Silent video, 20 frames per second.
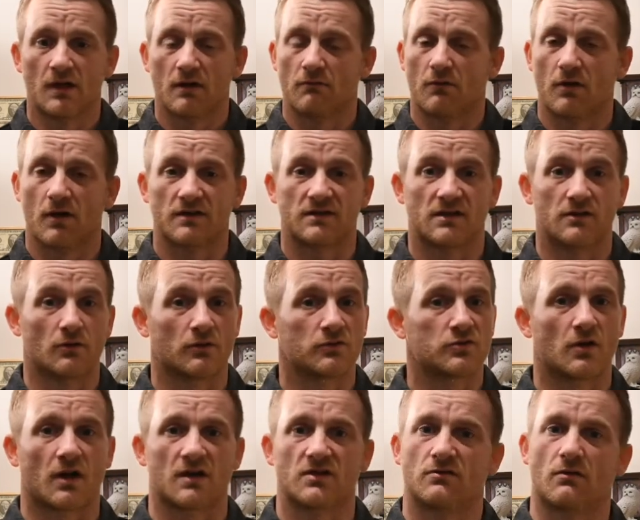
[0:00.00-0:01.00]
Voilà, sinon
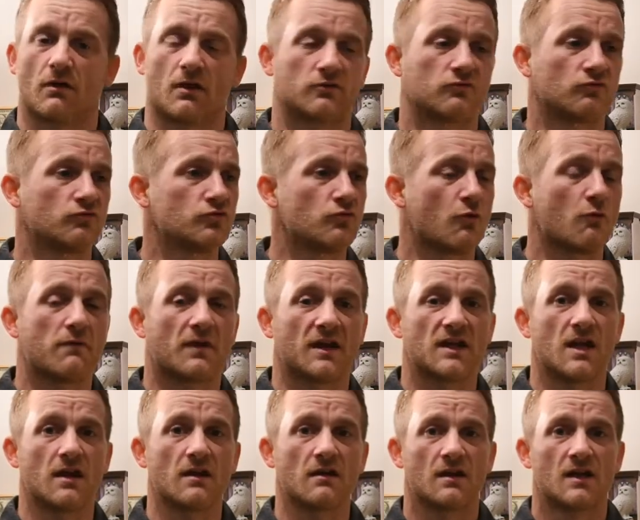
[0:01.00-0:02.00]
tu resteras toujours
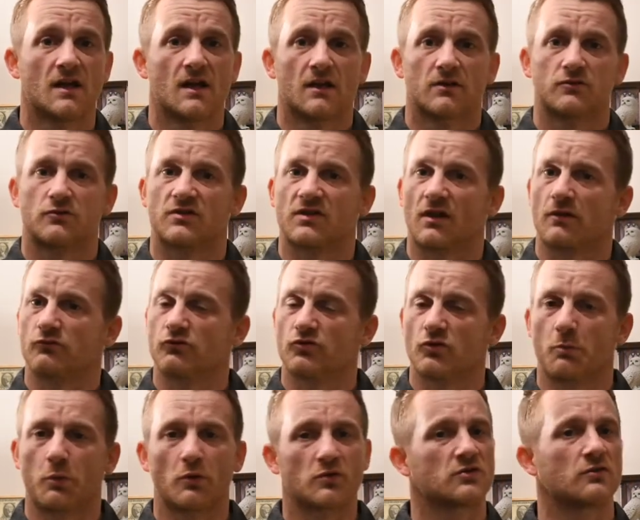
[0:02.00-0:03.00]
ouvrier, tu seras
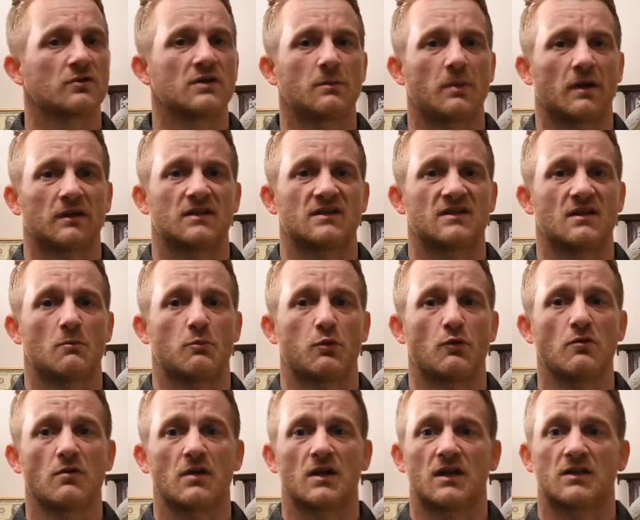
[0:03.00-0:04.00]
toujours ponctionné par tes
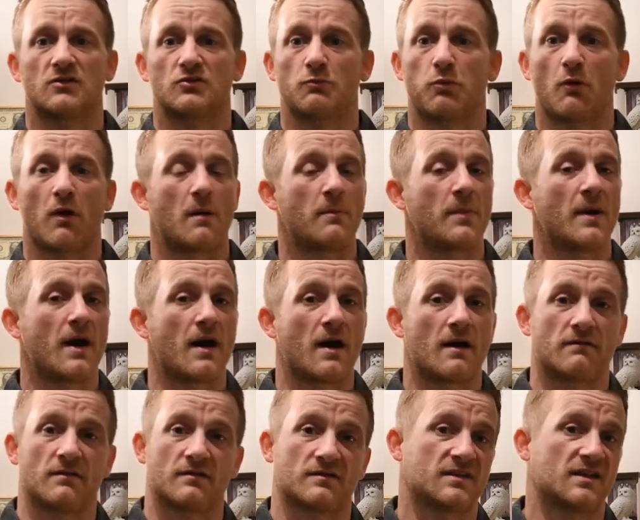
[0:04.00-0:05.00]
impôts et tu pourras pas
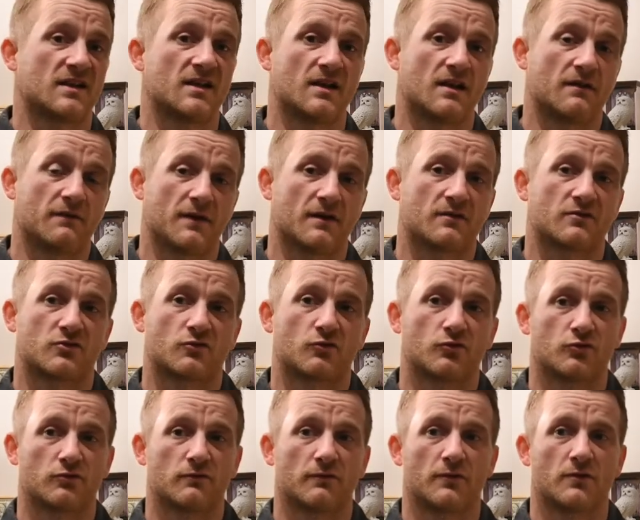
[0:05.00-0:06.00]
avancer et faire ce que
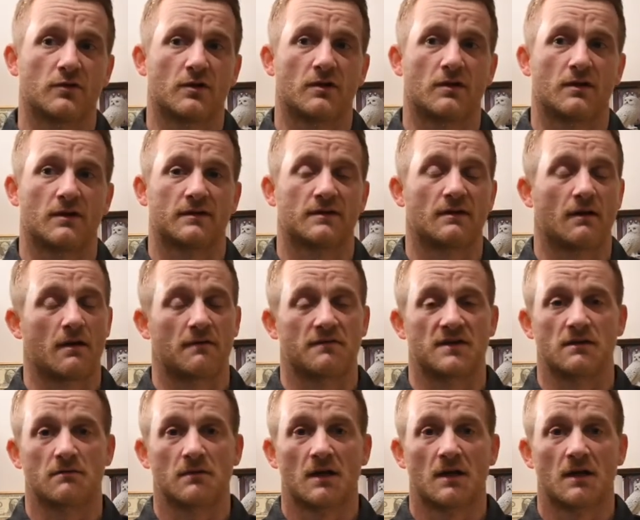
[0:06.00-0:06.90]
tu veux dans la vie.